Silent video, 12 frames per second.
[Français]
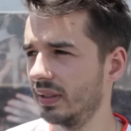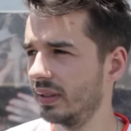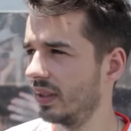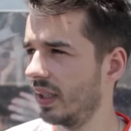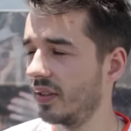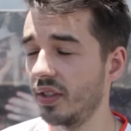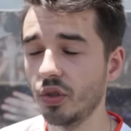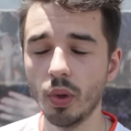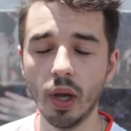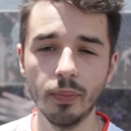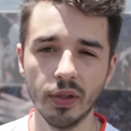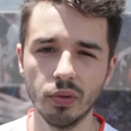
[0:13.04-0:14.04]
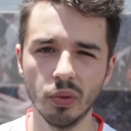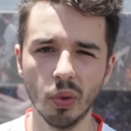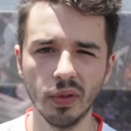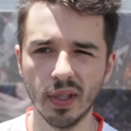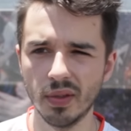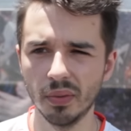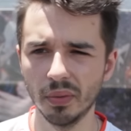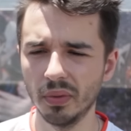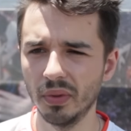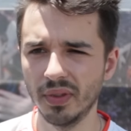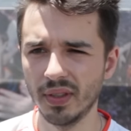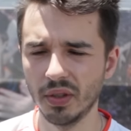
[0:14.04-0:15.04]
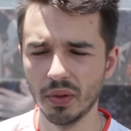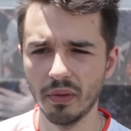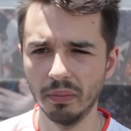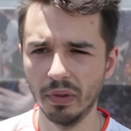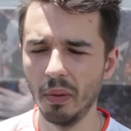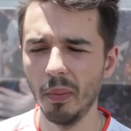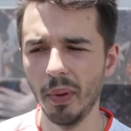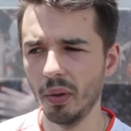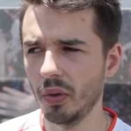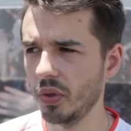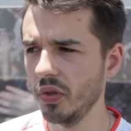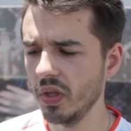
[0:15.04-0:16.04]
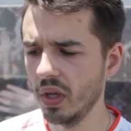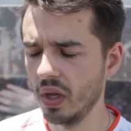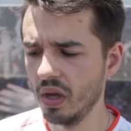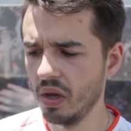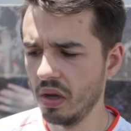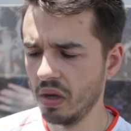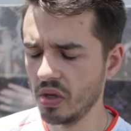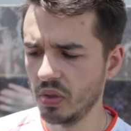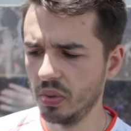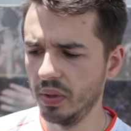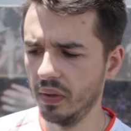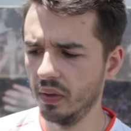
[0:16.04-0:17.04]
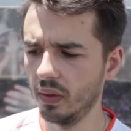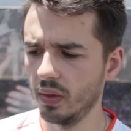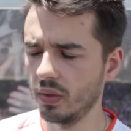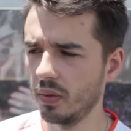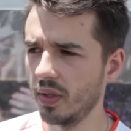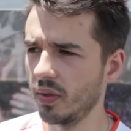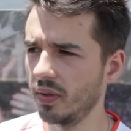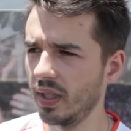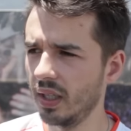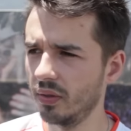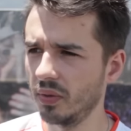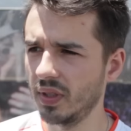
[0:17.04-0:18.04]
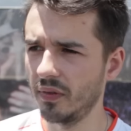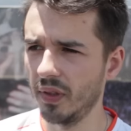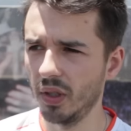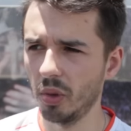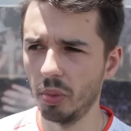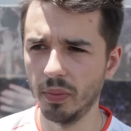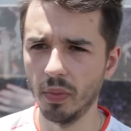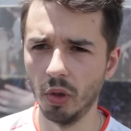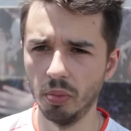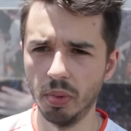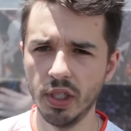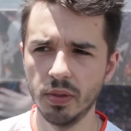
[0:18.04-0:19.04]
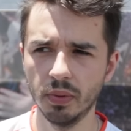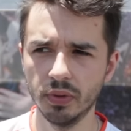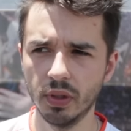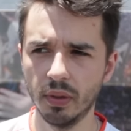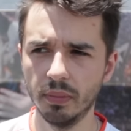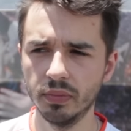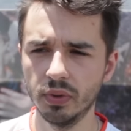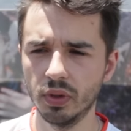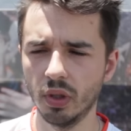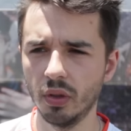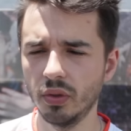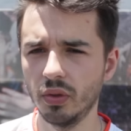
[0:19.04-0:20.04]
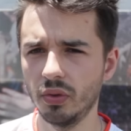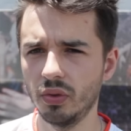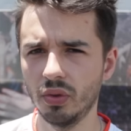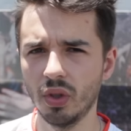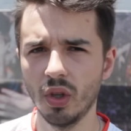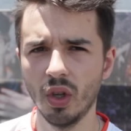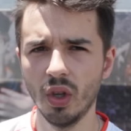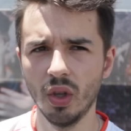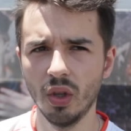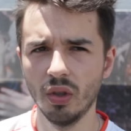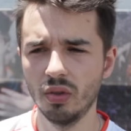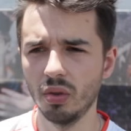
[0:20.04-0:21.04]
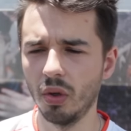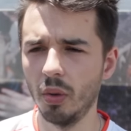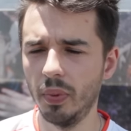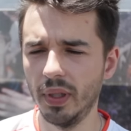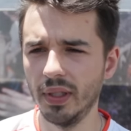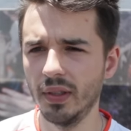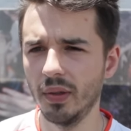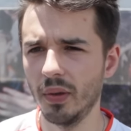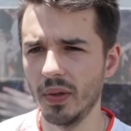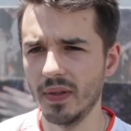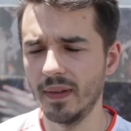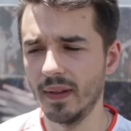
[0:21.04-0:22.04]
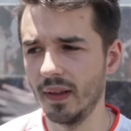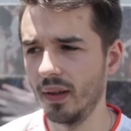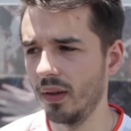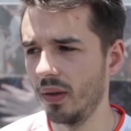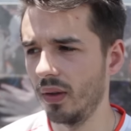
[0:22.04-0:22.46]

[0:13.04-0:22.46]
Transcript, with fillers: ça s'est joué à peut-être une rotation, ça s'est joué à vraiment pas grand-chose. Ensuite, sur les autres cartes, on s'est fait complètement outplay, je pense quand même. sur le Plink, c'était,